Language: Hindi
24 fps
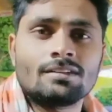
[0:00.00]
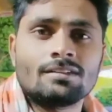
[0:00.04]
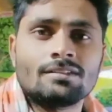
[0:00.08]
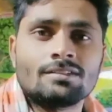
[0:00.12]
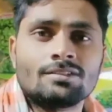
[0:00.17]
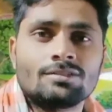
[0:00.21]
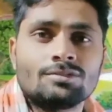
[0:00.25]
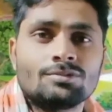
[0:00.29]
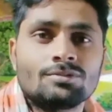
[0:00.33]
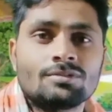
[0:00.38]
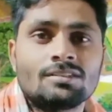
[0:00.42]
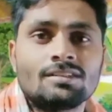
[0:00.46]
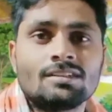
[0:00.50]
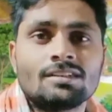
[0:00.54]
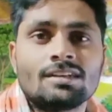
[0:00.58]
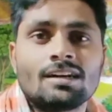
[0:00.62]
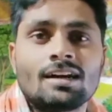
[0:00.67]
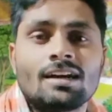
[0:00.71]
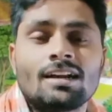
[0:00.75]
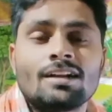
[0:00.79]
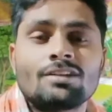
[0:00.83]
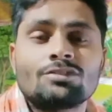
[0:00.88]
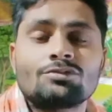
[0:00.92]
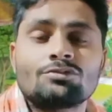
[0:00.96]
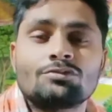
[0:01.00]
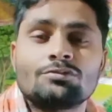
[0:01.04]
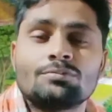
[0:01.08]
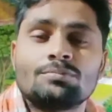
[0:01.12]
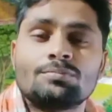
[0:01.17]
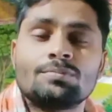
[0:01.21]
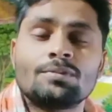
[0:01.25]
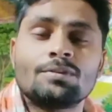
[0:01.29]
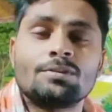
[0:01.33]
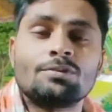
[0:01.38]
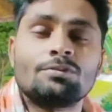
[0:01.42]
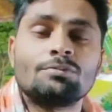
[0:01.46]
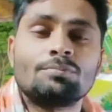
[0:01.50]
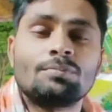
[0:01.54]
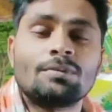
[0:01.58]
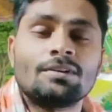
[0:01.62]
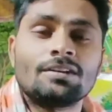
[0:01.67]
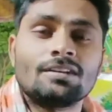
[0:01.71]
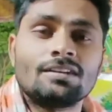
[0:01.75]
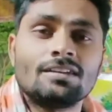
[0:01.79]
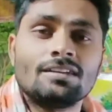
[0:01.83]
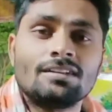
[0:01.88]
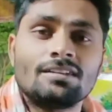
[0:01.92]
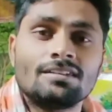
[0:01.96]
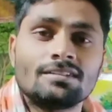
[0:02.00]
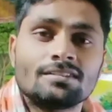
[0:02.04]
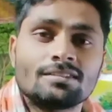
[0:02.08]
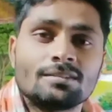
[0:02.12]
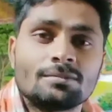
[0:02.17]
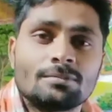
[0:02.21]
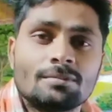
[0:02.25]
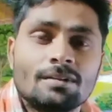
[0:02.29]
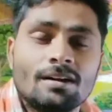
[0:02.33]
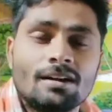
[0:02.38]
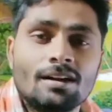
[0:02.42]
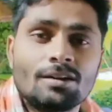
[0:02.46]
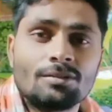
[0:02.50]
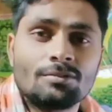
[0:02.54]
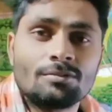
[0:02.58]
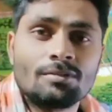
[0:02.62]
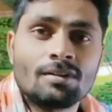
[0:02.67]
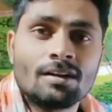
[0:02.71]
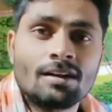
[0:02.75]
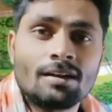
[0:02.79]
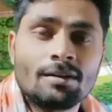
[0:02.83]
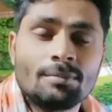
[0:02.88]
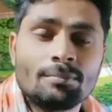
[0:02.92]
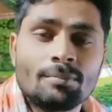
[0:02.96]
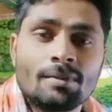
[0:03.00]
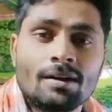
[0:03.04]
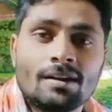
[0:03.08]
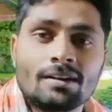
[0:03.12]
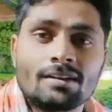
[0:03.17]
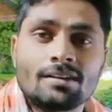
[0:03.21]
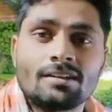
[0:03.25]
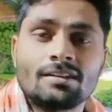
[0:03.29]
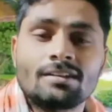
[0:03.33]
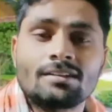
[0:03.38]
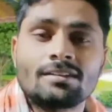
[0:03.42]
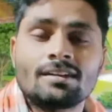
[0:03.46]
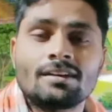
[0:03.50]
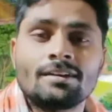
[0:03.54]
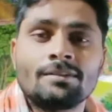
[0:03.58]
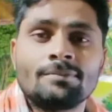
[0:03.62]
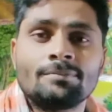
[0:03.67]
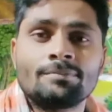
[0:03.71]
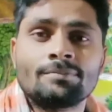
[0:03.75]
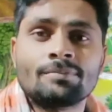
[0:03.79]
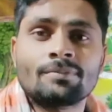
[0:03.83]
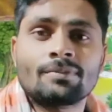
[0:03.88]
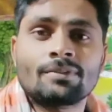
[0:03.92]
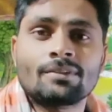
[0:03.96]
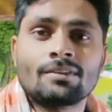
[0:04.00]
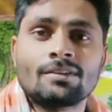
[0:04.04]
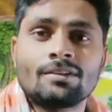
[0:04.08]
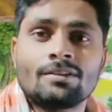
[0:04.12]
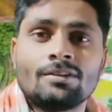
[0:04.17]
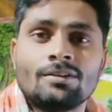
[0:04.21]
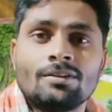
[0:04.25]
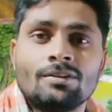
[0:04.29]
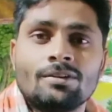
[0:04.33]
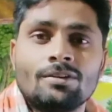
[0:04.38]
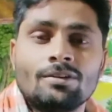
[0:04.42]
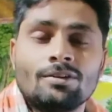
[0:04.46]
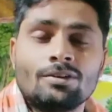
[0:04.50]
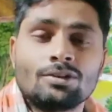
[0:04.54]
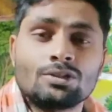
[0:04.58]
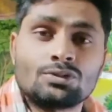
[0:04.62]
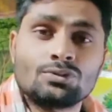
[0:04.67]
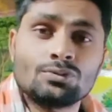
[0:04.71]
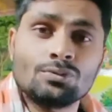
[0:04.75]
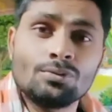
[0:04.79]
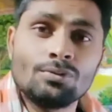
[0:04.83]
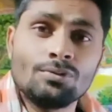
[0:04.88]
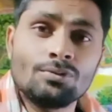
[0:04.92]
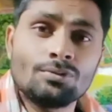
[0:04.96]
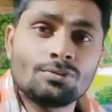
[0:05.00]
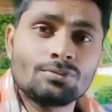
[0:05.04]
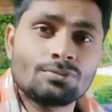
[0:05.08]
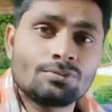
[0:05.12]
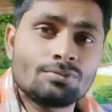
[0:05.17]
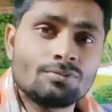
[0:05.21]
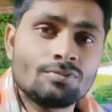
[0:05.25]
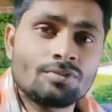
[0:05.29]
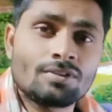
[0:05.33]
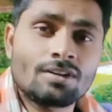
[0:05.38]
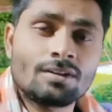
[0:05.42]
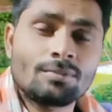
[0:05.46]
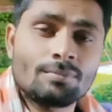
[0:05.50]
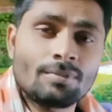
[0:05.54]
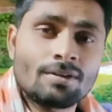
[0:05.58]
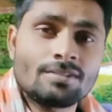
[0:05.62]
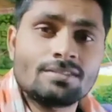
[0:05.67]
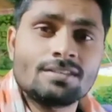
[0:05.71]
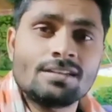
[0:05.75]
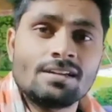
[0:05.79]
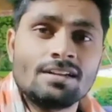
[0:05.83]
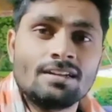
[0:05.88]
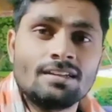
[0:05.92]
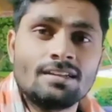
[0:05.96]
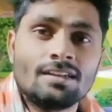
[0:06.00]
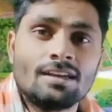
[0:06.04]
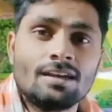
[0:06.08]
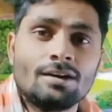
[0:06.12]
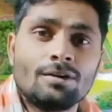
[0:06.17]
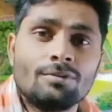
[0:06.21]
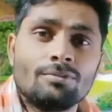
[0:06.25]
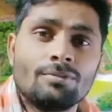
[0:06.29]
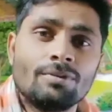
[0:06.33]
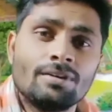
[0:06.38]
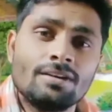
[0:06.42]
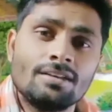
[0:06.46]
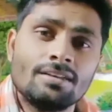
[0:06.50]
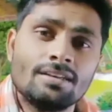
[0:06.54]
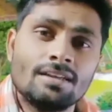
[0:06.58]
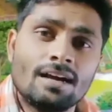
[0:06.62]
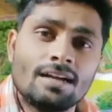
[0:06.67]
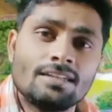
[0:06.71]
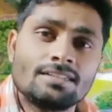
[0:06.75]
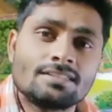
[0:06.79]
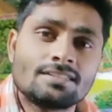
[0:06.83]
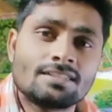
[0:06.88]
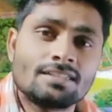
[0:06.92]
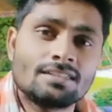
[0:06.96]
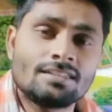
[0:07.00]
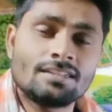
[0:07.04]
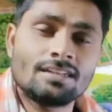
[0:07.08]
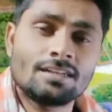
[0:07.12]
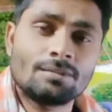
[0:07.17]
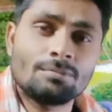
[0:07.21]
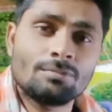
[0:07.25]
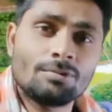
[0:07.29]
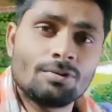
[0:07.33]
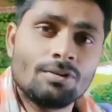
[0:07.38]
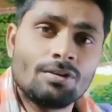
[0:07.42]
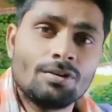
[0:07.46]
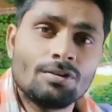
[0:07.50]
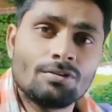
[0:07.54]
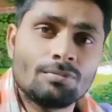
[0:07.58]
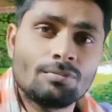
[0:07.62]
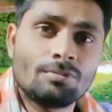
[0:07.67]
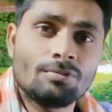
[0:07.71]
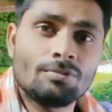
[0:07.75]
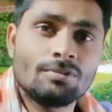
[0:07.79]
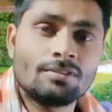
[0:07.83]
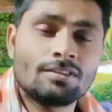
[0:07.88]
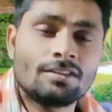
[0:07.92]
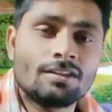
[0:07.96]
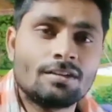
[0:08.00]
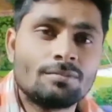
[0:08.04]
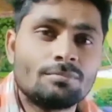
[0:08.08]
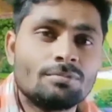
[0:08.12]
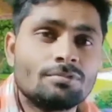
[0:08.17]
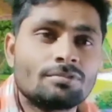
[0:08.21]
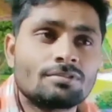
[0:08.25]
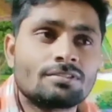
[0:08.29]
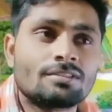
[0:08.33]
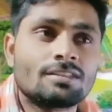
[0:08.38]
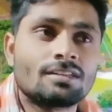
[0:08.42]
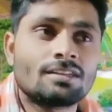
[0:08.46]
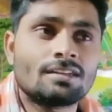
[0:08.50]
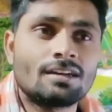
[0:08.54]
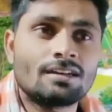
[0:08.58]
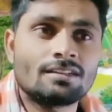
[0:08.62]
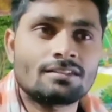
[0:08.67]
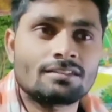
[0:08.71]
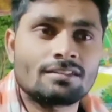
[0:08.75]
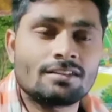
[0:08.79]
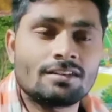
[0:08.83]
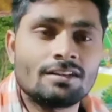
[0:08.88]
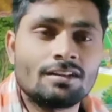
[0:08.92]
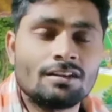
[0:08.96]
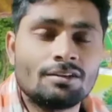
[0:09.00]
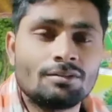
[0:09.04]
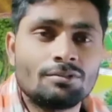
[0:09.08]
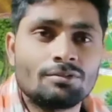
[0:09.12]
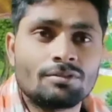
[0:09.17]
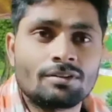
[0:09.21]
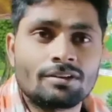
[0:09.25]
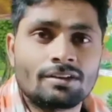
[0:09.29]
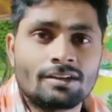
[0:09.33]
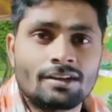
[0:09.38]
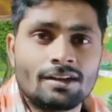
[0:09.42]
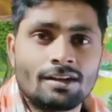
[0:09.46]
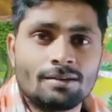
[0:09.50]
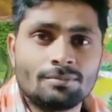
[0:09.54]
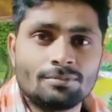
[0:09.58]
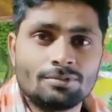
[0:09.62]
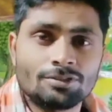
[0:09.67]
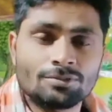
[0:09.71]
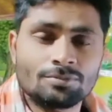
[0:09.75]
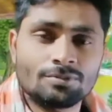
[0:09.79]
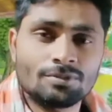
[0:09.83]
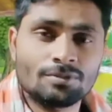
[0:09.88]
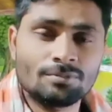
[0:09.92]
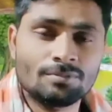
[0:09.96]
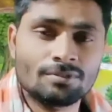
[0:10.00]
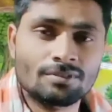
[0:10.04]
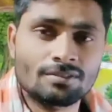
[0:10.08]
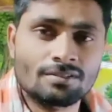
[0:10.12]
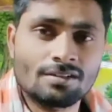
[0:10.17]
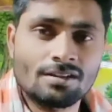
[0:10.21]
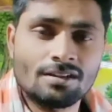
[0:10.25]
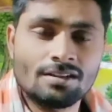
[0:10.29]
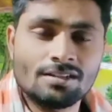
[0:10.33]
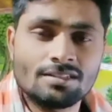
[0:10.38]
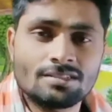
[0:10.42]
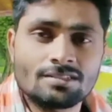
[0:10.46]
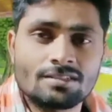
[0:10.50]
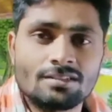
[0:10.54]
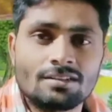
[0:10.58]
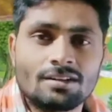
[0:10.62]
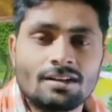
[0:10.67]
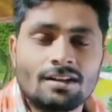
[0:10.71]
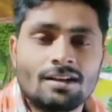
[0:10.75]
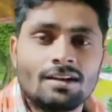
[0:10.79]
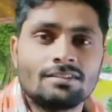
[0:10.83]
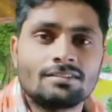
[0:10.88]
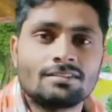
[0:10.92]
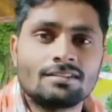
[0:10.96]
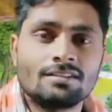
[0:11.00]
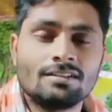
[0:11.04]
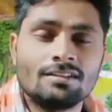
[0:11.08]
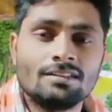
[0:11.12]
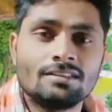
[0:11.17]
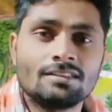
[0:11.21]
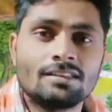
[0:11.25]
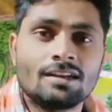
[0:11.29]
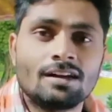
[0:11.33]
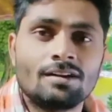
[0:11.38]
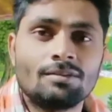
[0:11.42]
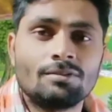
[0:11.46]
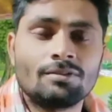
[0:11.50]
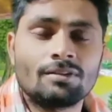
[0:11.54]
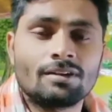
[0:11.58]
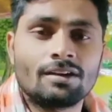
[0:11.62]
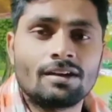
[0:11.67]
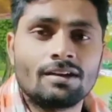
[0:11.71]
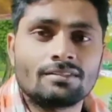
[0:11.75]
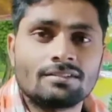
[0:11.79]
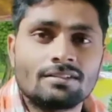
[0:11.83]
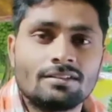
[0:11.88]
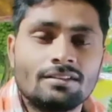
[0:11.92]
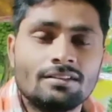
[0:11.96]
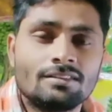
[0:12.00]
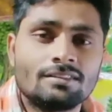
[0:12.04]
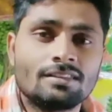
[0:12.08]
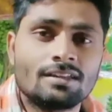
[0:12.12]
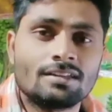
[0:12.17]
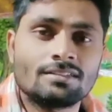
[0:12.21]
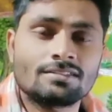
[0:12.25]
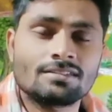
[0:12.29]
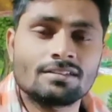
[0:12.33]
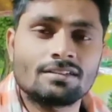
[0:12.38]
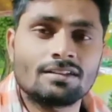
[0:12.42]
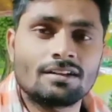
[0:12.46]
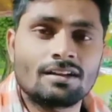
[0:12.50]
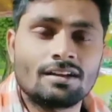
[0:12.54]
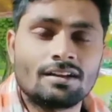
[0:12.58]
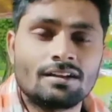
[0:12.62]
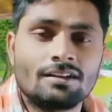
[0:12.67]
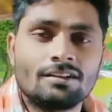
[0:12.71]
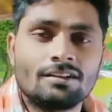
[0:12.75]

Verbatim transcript: जो कि ये गाना सुपर डुपर हिट ये सब गाना हुआ है मार्केट का और जो लोग सुनकर मज़े लिए हैं वही आज के डेट में वही लोग बोलते हैं भुगते हैं अश्लील हो गया भोजपुरी में अश्लील चल रहा है अश्लीलता हो गया अश्लीलता चल रहा है